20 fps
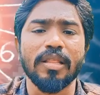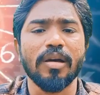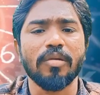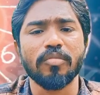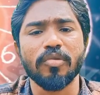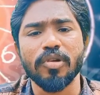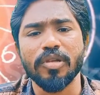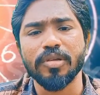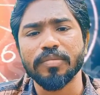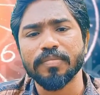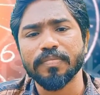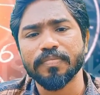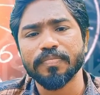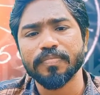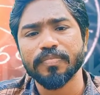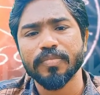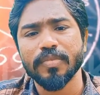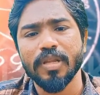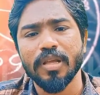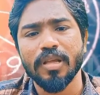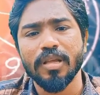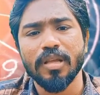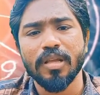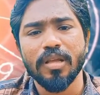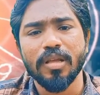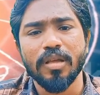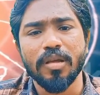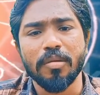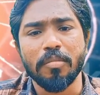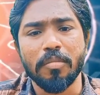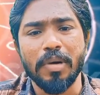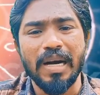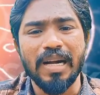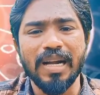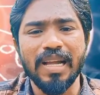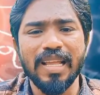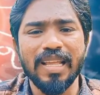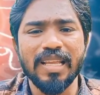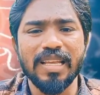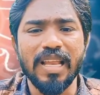தான் முடியும்
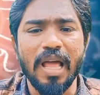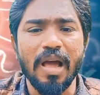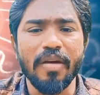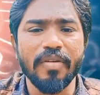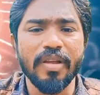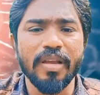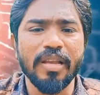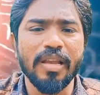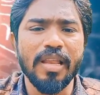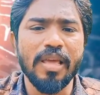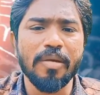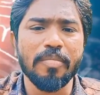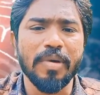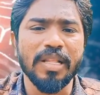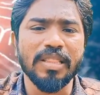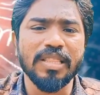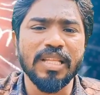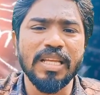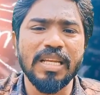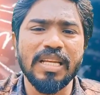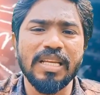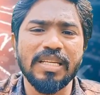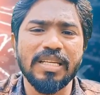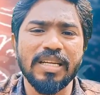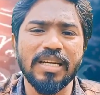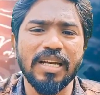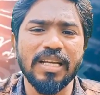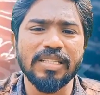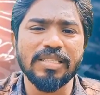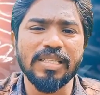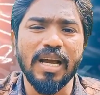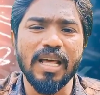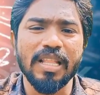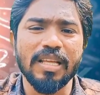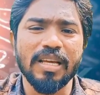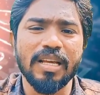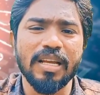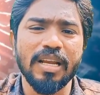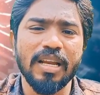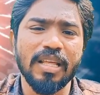மங்கையின் நாவிலே மந்த நின்றிட
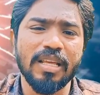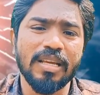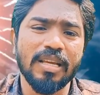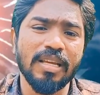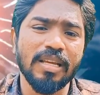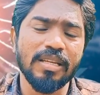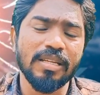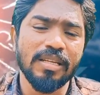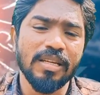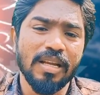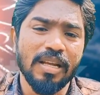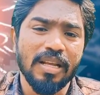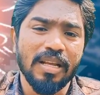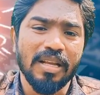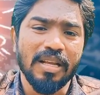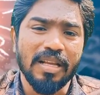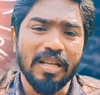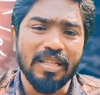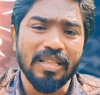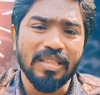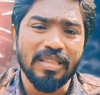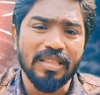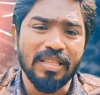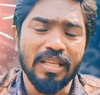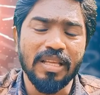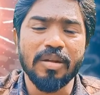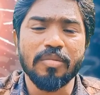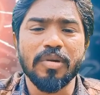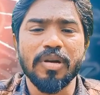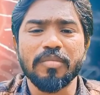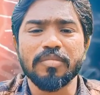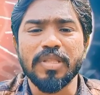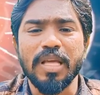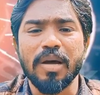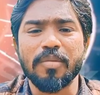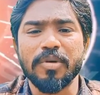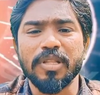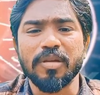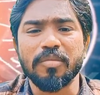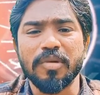ஜாதகர்களுக்கு திருமணம்
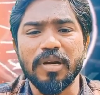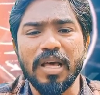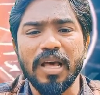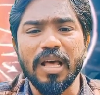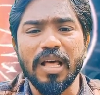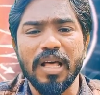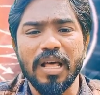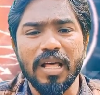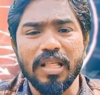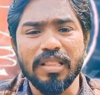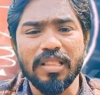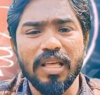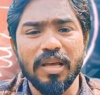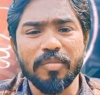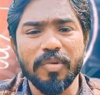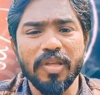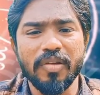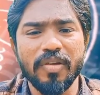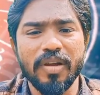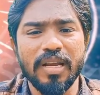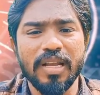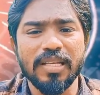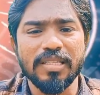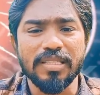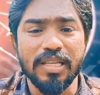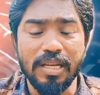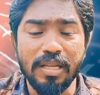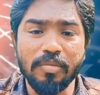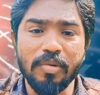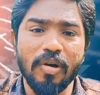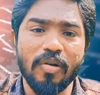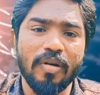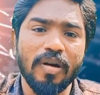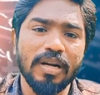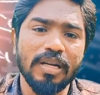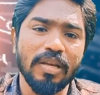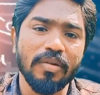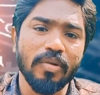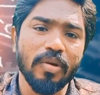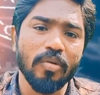தாமதமடா அந்த அமைவுகளில் சனி
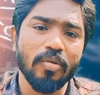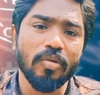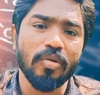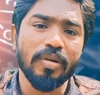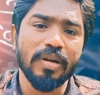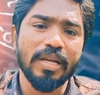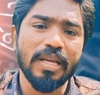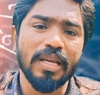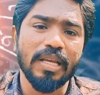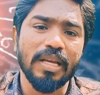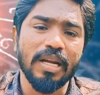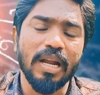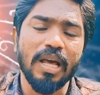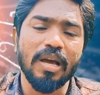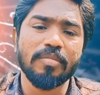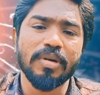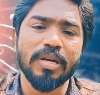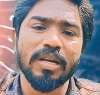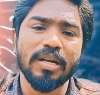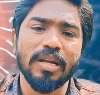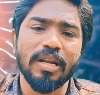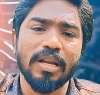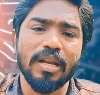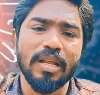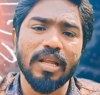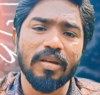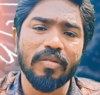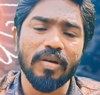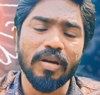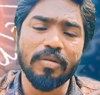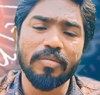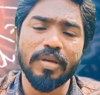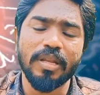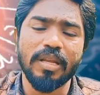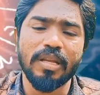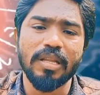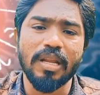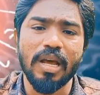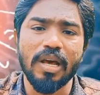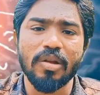பகவான் எவரவர்களுக்கு இரண்டாம் இடங்கள்ல
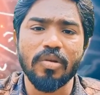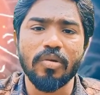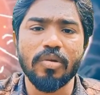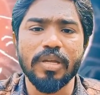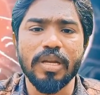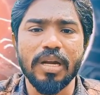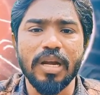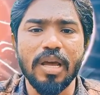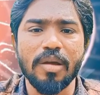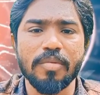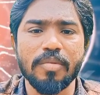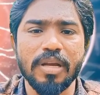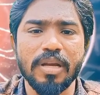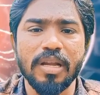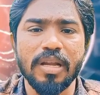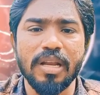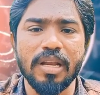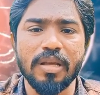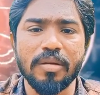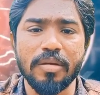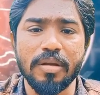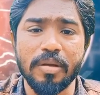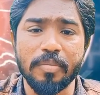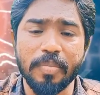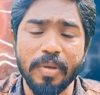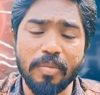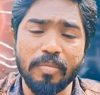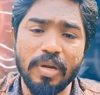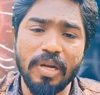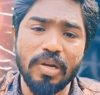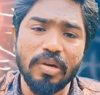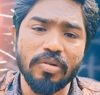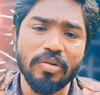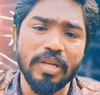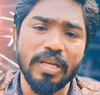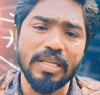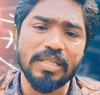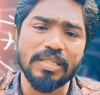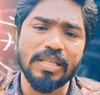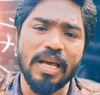வலுவெறுகிறாரோ இரண்டாம் இடங்கள்ல
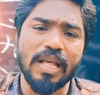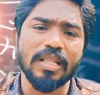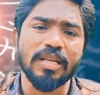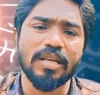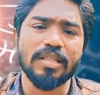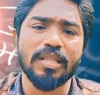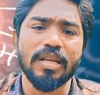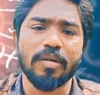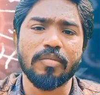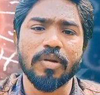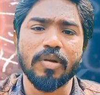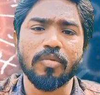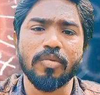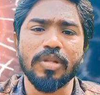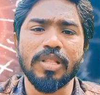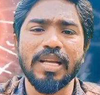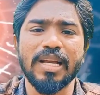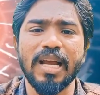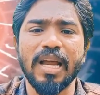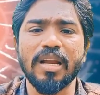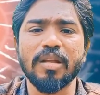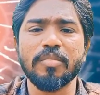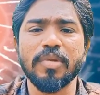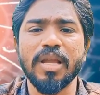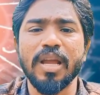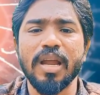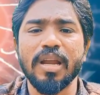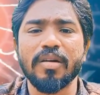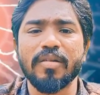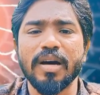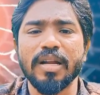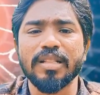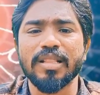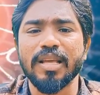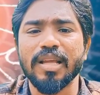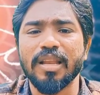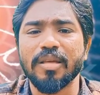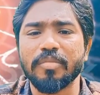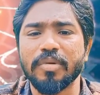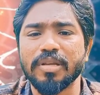பெண்மணியுடைய ஜாதகத்தில் அமரும் போது கடுமையான
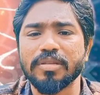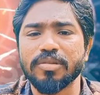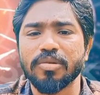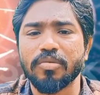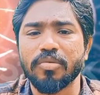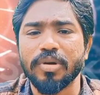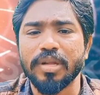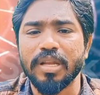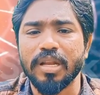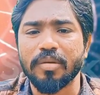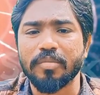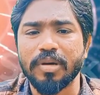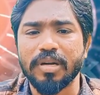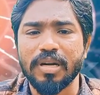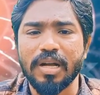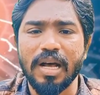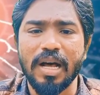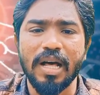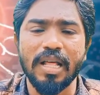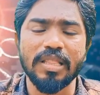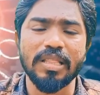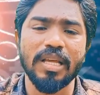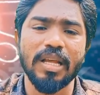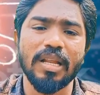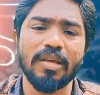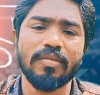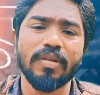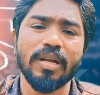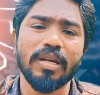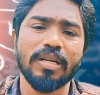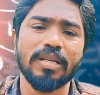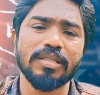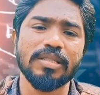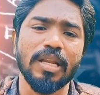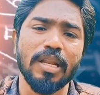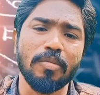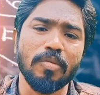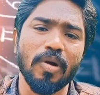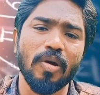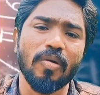வார்த்தைகளை பேசக்கூடிய நபர் அந்த அளவிற்கு
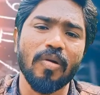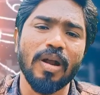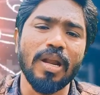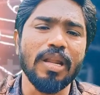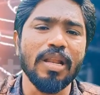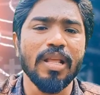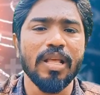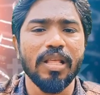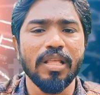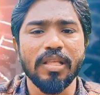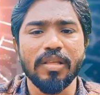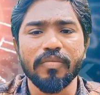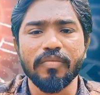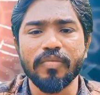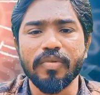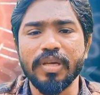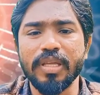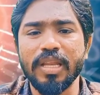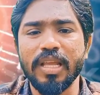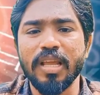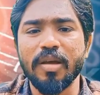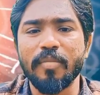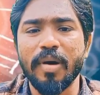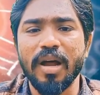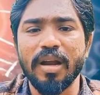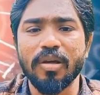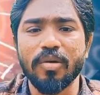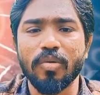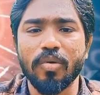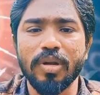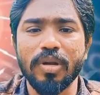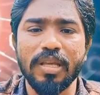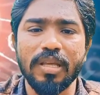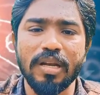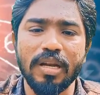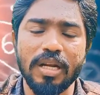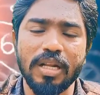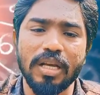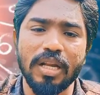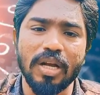சனி பகவான் வீரியமான ஒரு
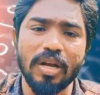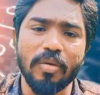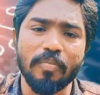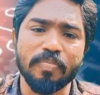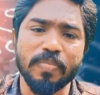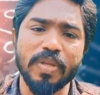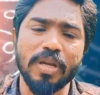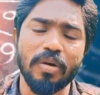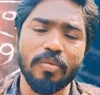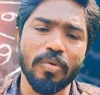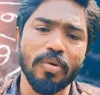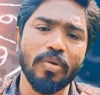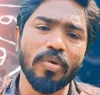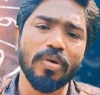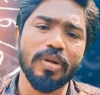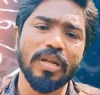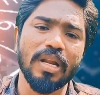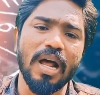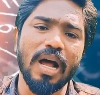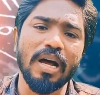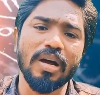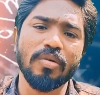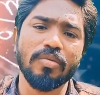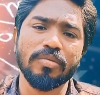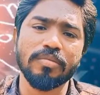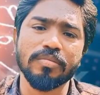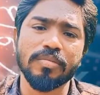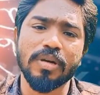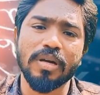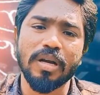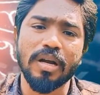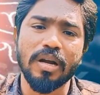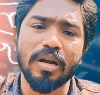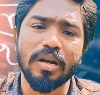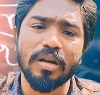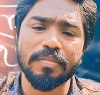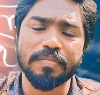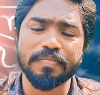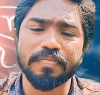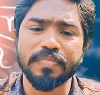இருள் கிரகம் அவரோடு ராகுவும்
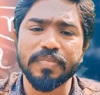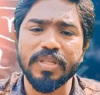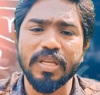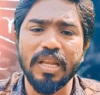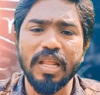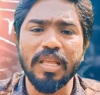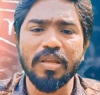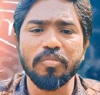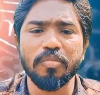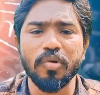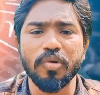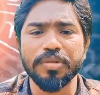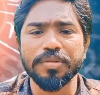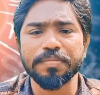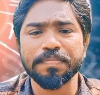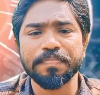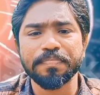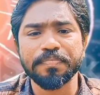இணையும் பொழுது